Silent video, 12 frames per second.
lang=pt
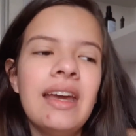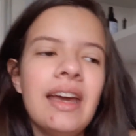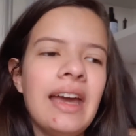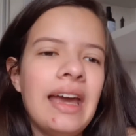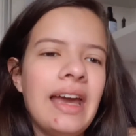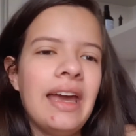
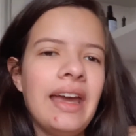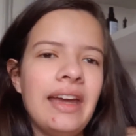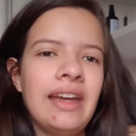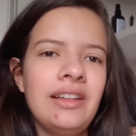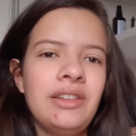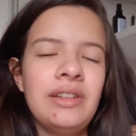
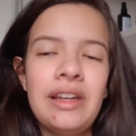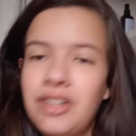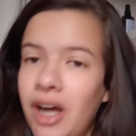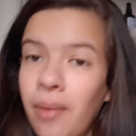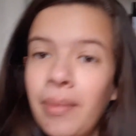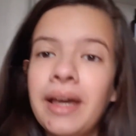É, já
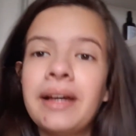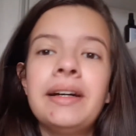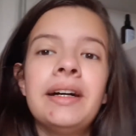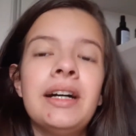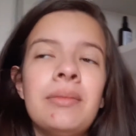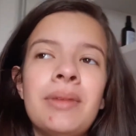arrumei a
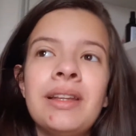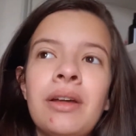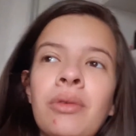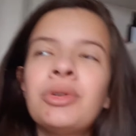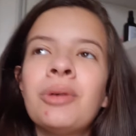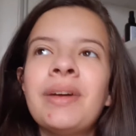cama,
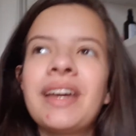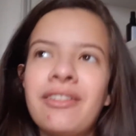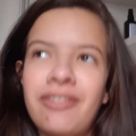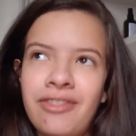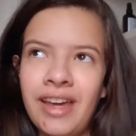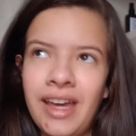não tomei
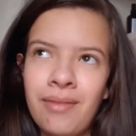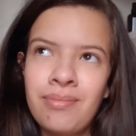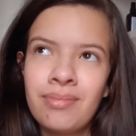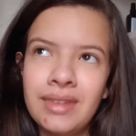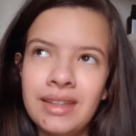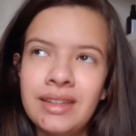café.
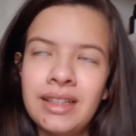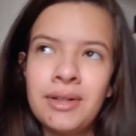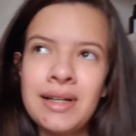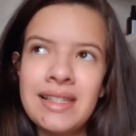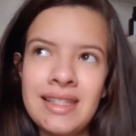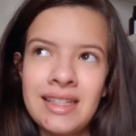Então,
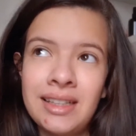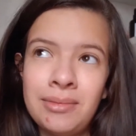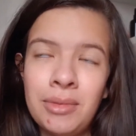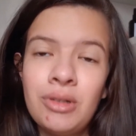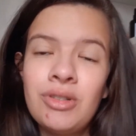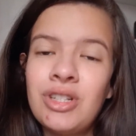assim,
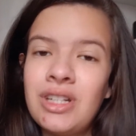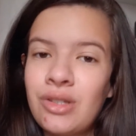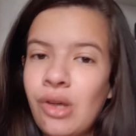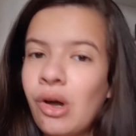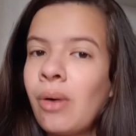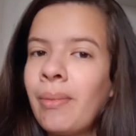meu dia
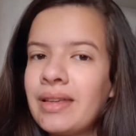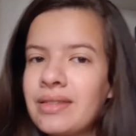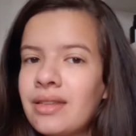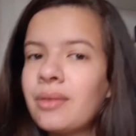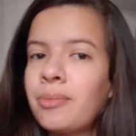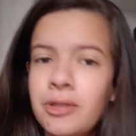só começa
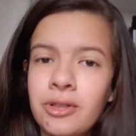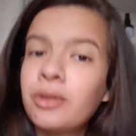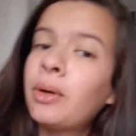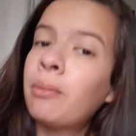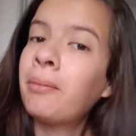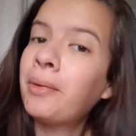depois que eu
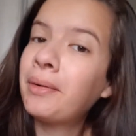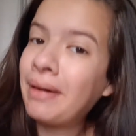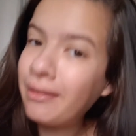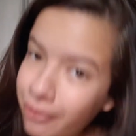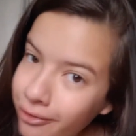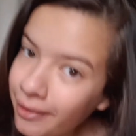tomo meu
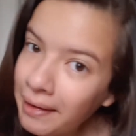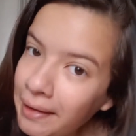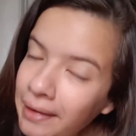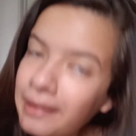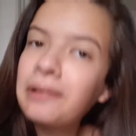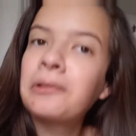café.
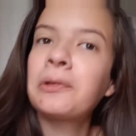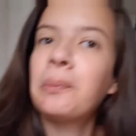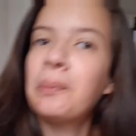Sou